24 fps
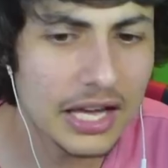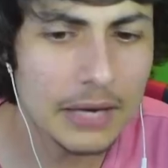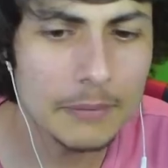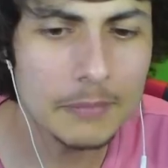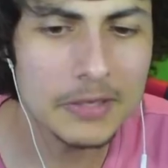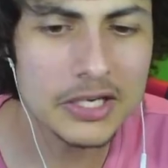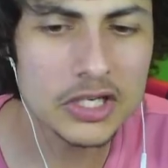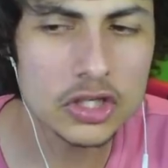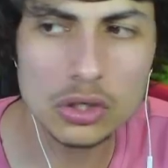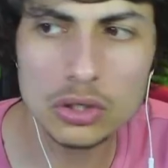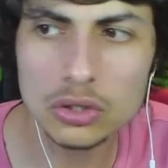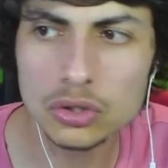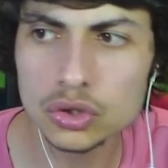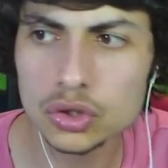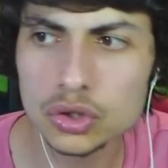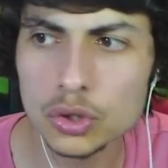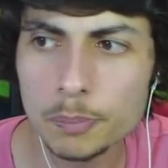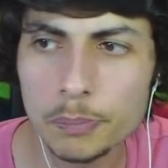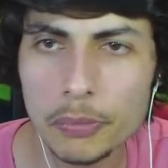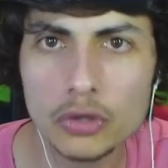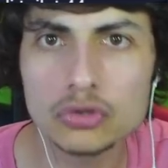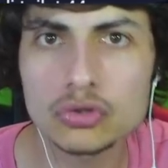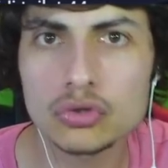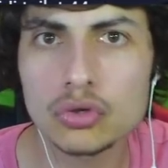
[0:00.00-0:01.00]
très méchant. Je
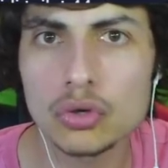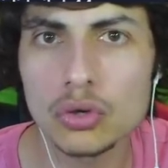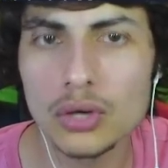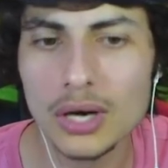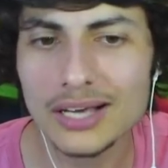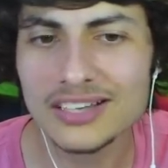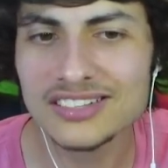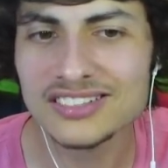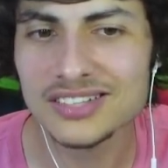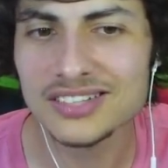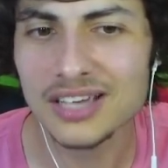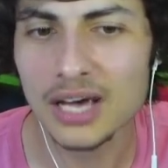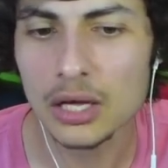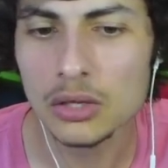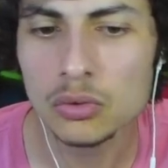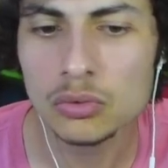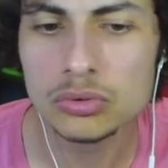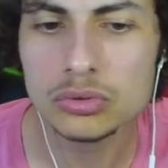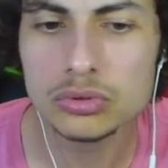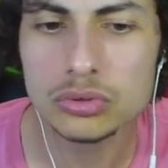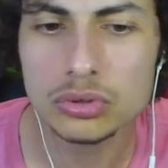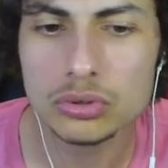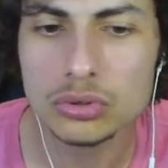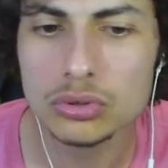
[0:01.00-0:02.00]
pense que là, ça
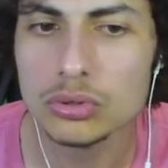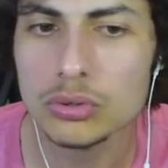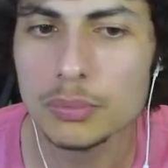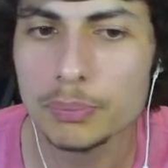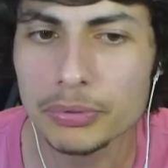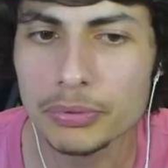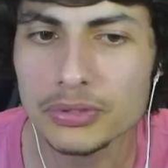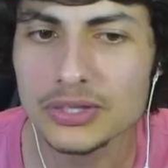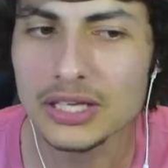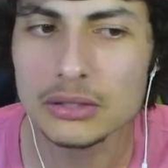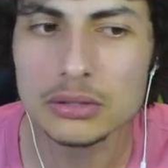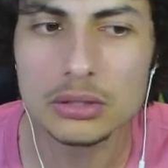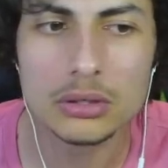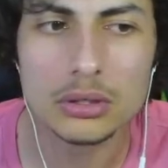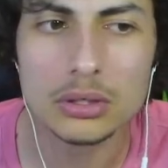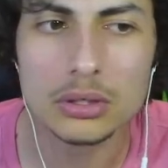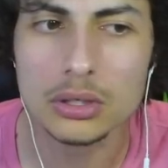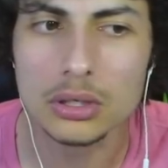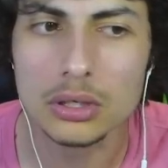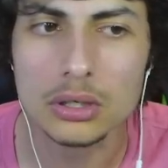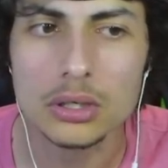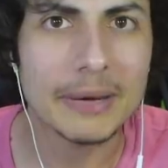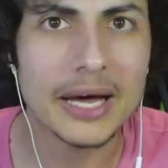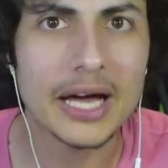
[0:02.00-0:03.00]
annonce euh, peut-être
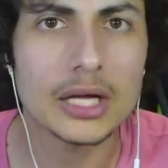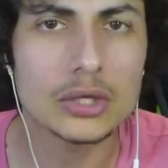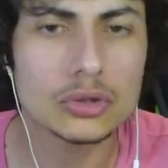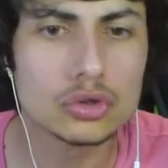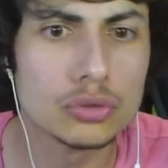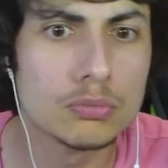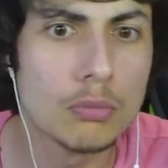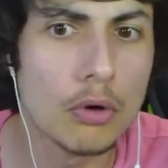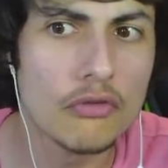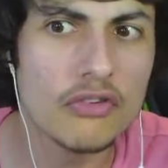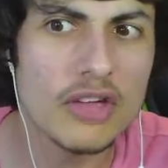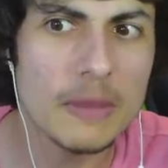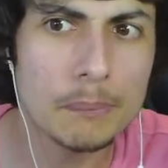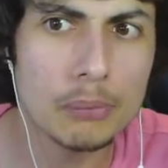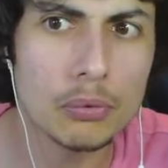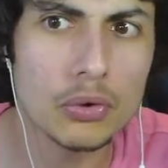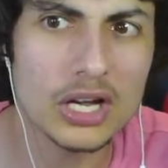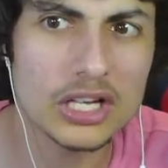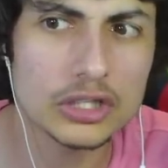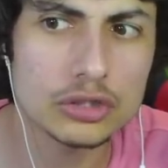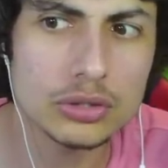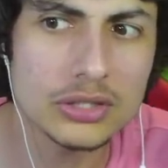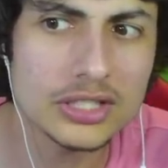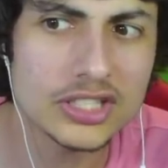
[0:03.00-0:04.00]
euh, bah, du mauvais
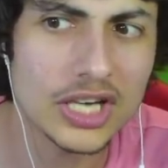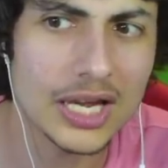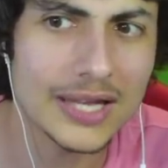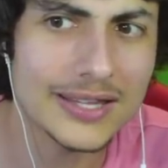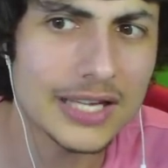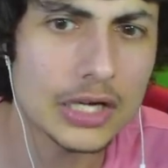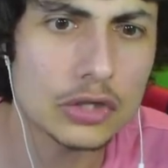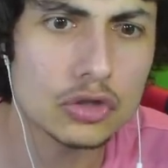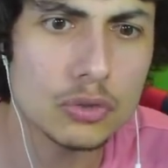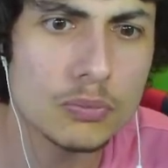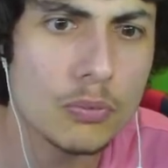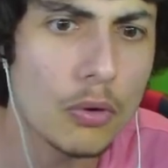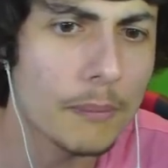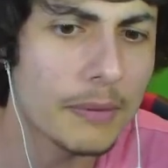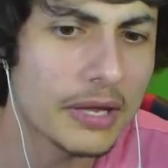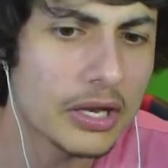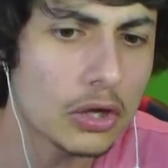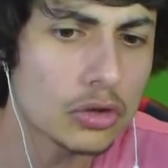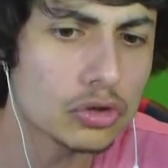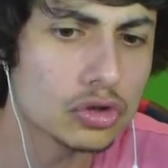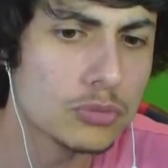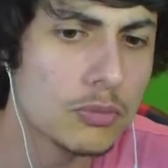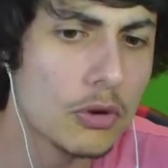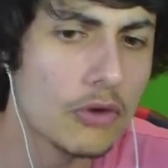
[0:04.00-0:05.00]
pour la suite. J'allais dire du bon, mais
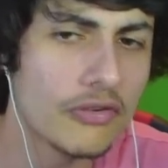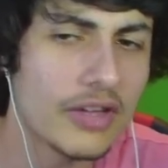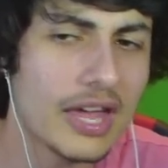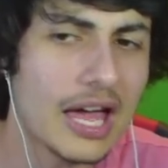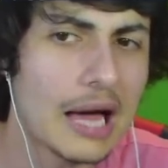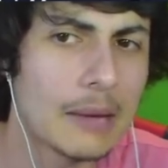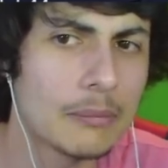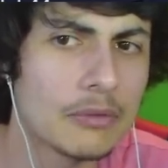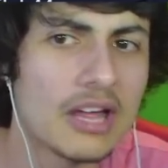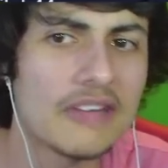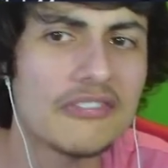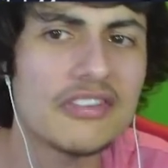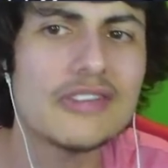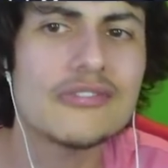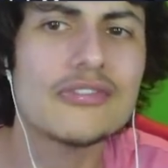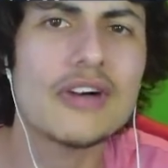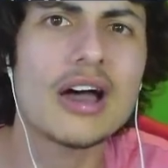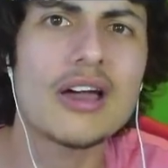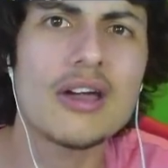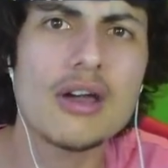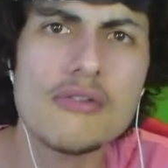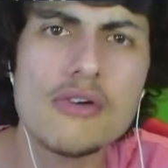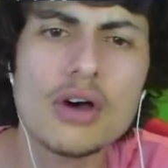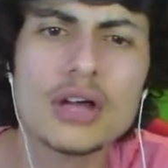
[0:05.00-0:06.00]
non, du mauvais. À mon avis, il
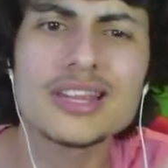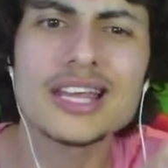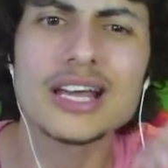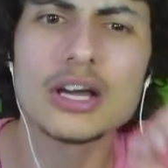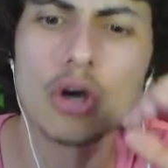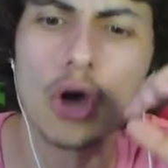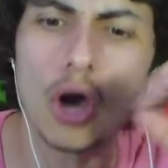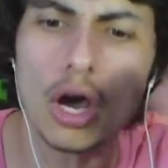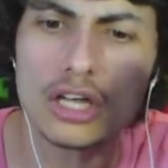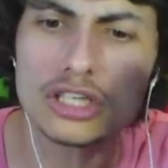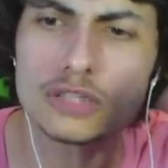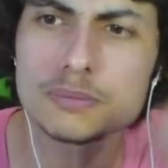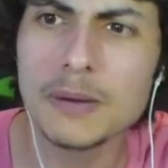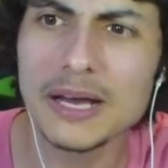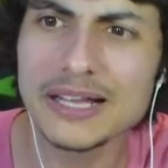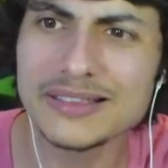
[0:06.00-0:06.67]
va y avoir des grosses